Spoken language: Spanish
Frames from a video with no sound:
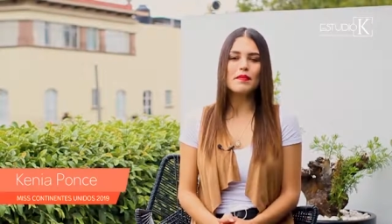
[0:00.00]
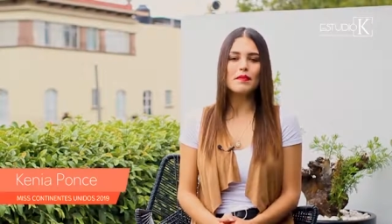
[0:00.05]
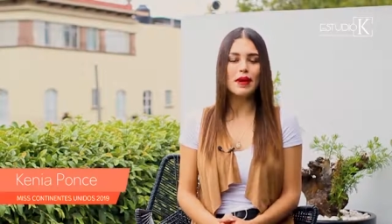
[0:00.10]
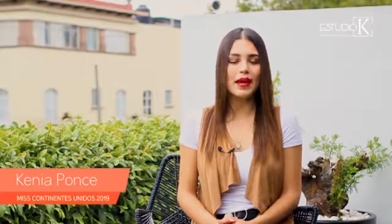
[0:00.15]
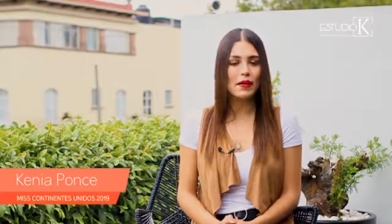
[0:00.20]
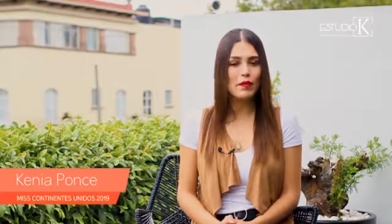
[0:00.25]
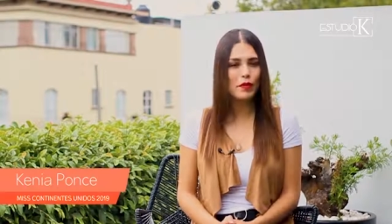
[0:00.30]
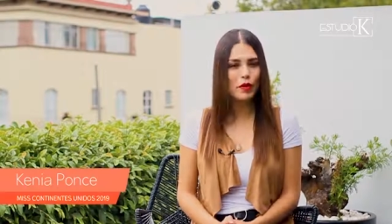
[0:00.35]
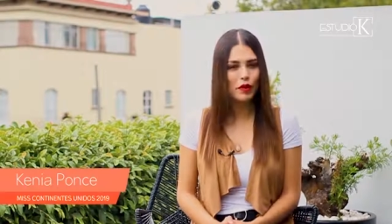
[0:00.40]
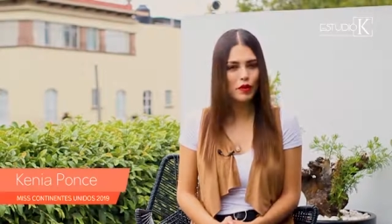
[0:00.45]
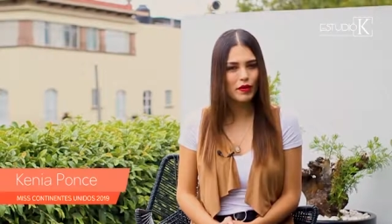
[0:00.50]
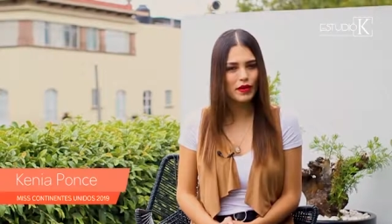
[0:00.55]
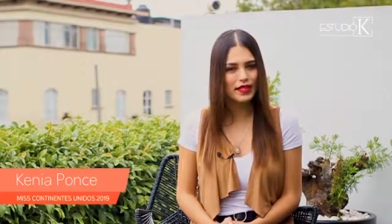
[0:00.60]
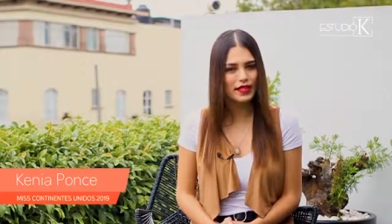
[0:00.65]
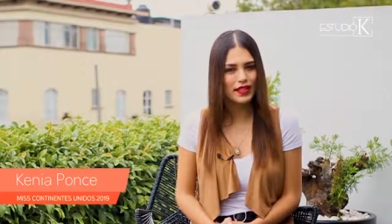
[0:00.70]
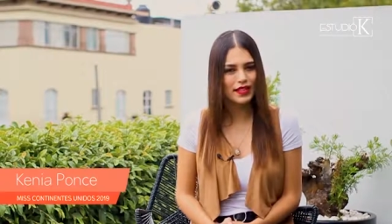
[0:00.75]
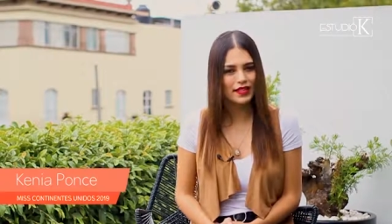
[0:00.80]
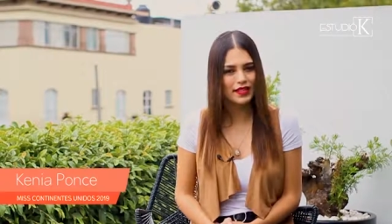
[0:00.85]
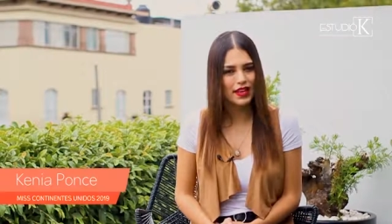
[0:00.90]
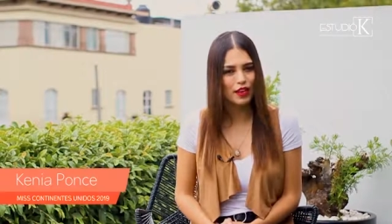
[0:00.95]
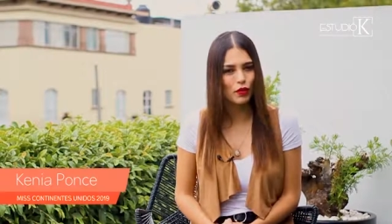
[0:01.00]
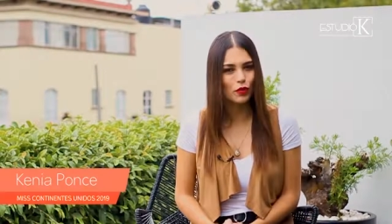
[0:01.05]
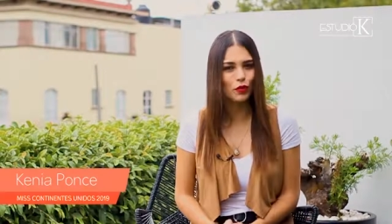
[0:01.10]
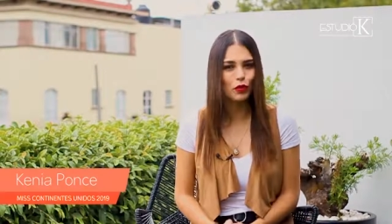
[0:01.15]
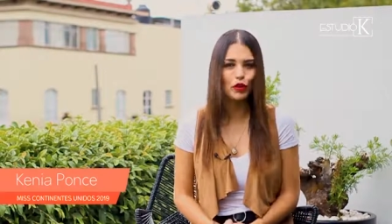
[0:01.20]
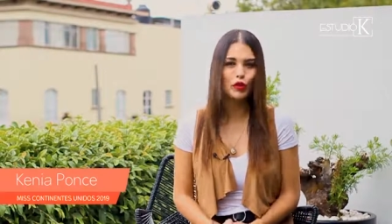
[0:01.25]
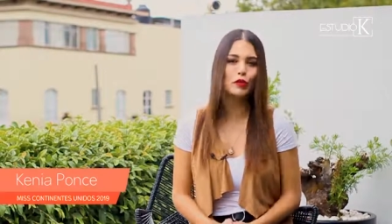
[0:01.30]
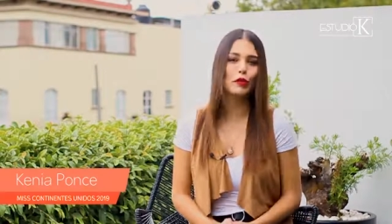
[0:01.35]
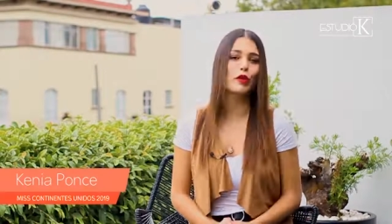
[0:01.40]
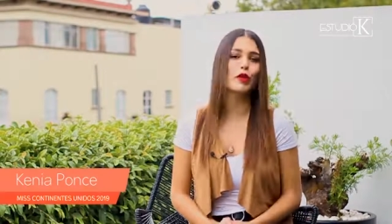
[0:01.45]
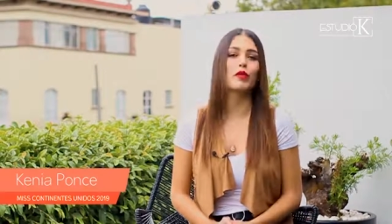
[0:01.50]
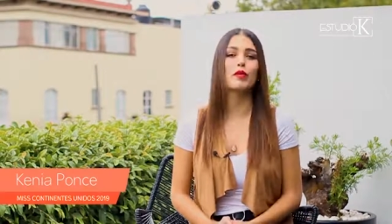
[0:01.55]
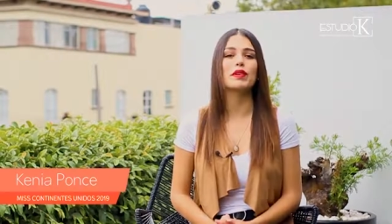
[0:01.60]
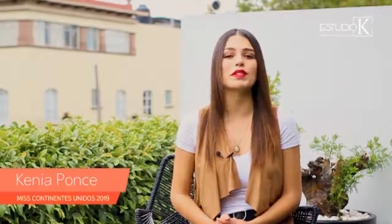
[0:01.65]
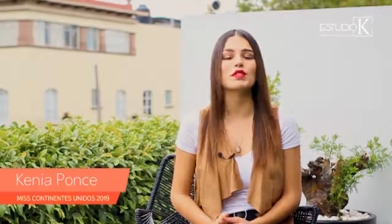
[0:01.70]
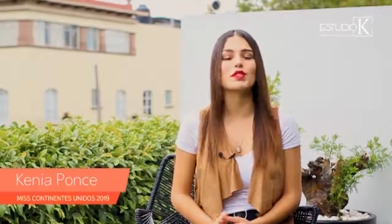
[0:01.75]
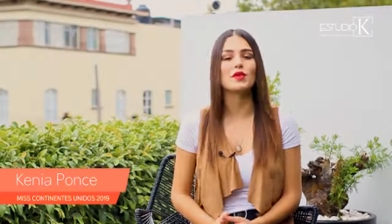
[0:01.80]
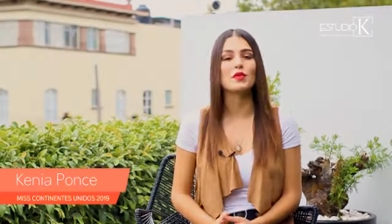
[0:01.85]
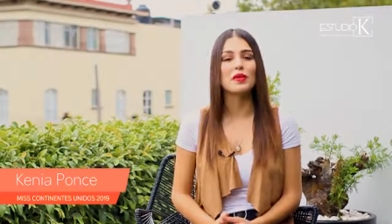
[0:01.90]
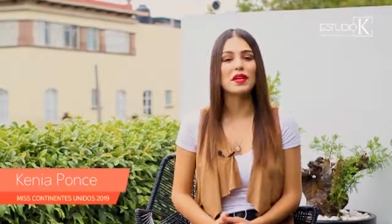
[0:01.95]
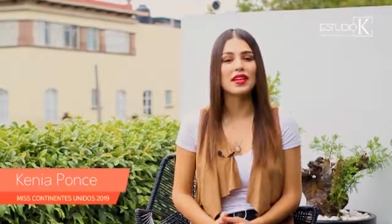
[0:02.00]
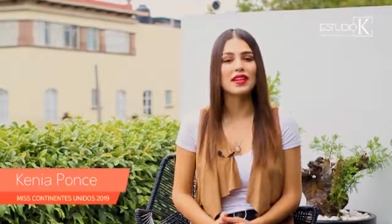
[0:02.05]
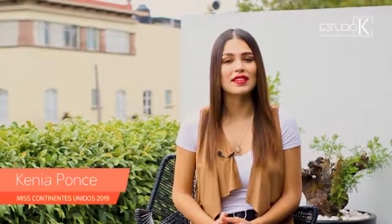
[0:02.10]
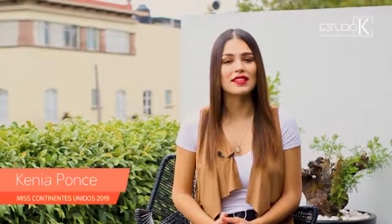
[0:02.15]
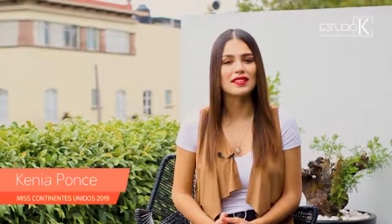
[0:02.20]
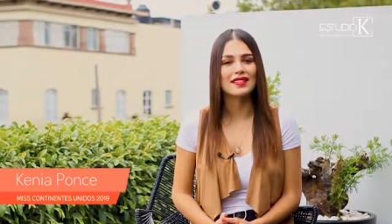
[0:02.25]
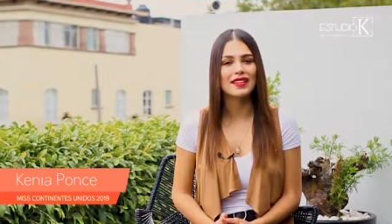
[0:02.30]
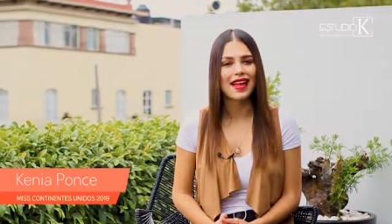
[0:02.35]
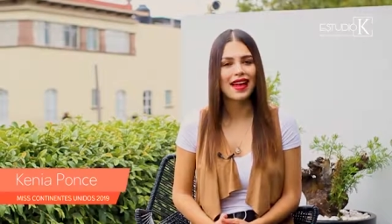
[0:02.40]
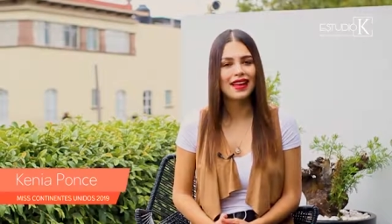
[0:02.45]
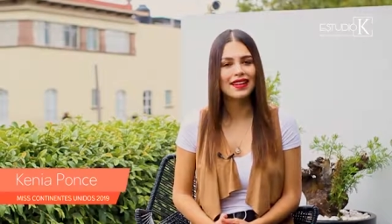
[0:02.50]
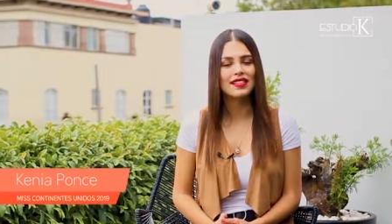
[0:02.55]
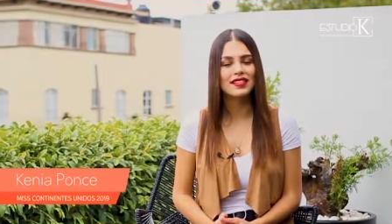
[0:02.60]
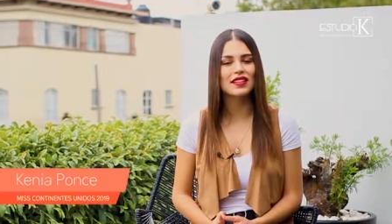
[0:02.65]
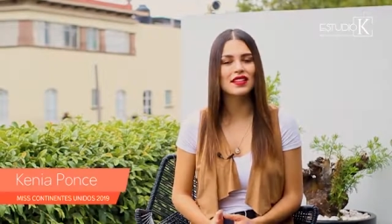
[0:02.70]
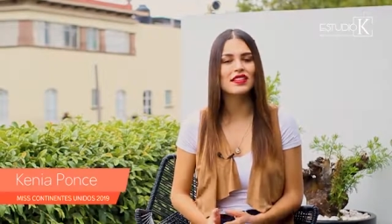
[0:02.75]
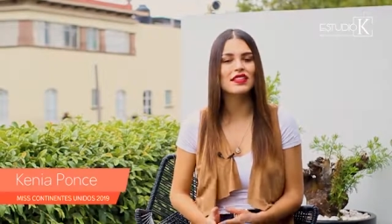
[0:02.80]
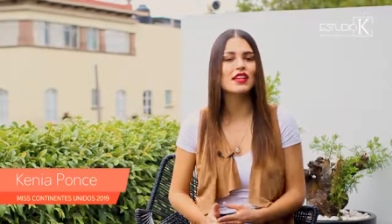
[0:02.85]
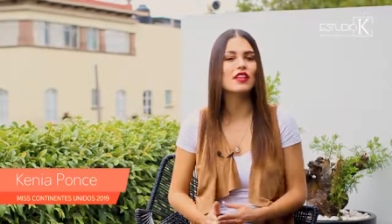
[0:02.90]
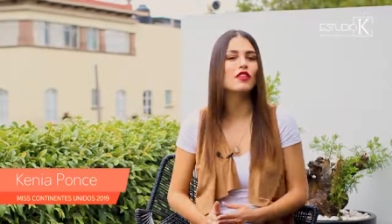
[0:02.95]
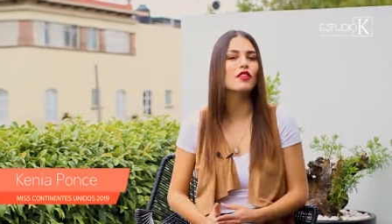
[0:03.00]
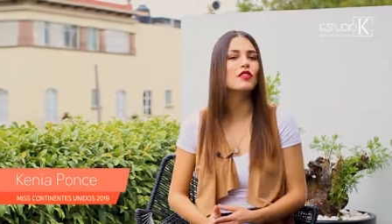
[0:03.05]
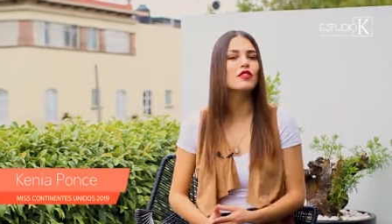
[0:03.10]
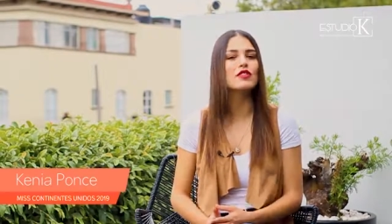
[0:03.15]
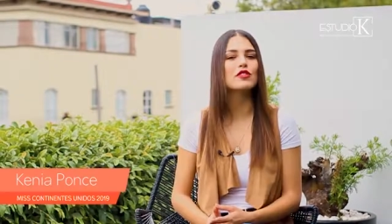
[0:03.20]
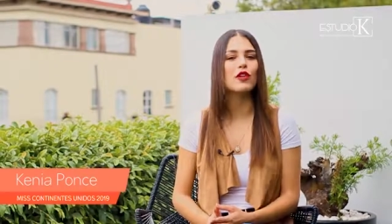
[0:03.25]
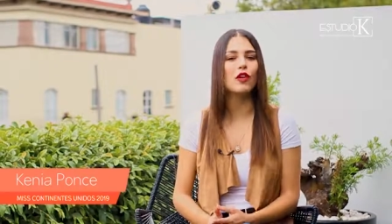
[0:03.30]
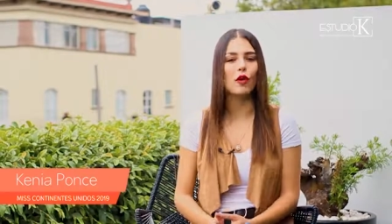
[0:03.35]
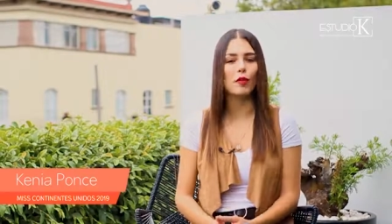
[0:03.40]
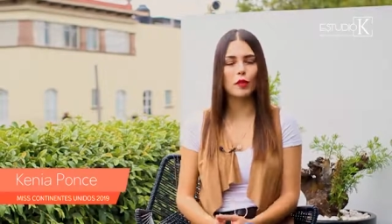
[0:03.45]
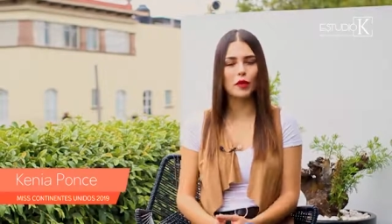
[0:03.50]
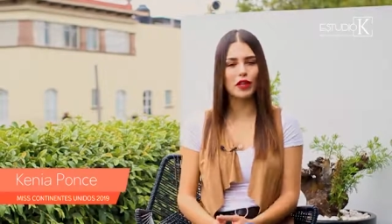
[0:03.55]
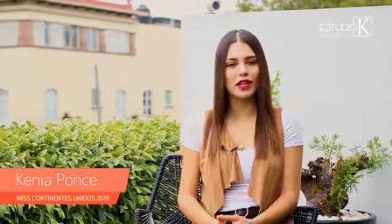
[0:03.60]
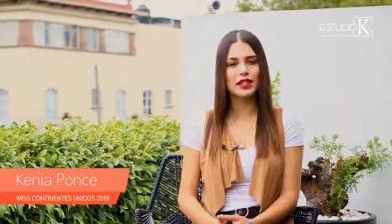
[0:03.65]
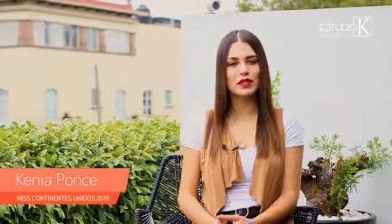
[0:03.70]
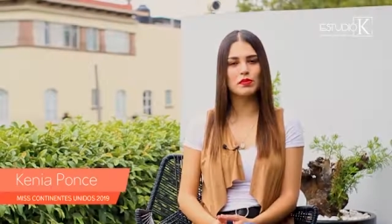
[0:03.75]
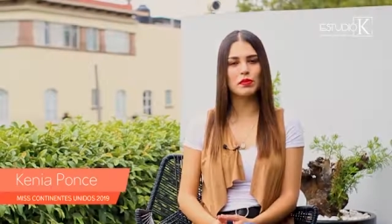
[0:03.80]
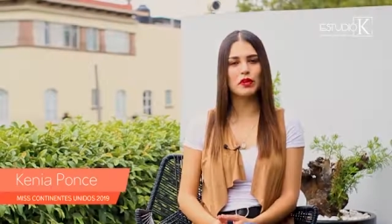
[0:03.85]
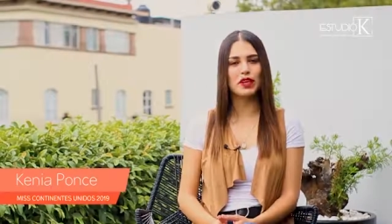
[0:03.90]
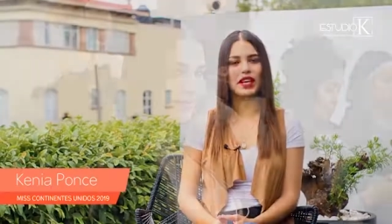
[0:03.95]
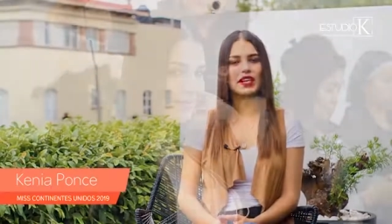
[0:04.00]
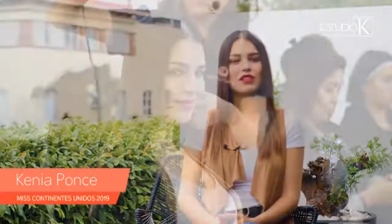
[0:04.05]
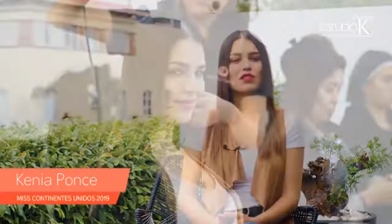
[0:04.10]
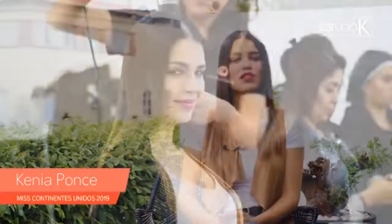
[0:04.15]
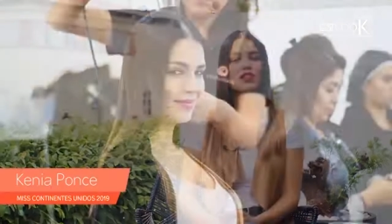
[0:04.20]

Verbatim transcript: ver por nuestra salud, por nuestro bienestar, sentirnos cómodas, porque